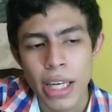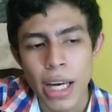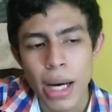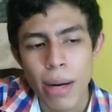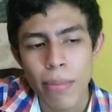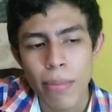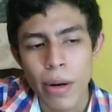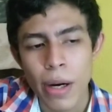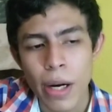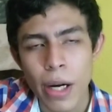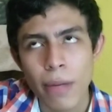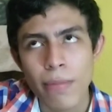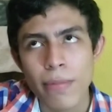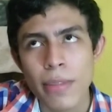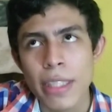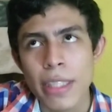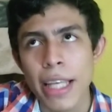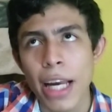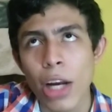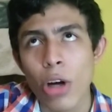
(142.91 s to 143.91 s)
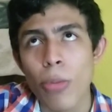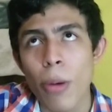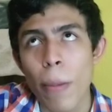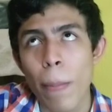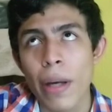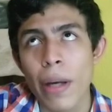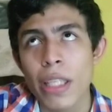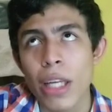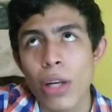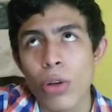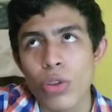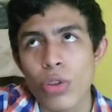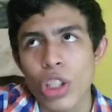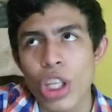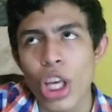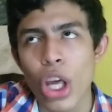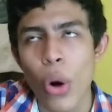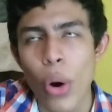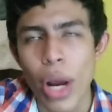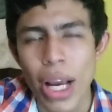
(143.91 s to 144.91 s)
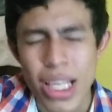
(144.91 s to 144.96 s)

llama Si algo me pasa, los quiero.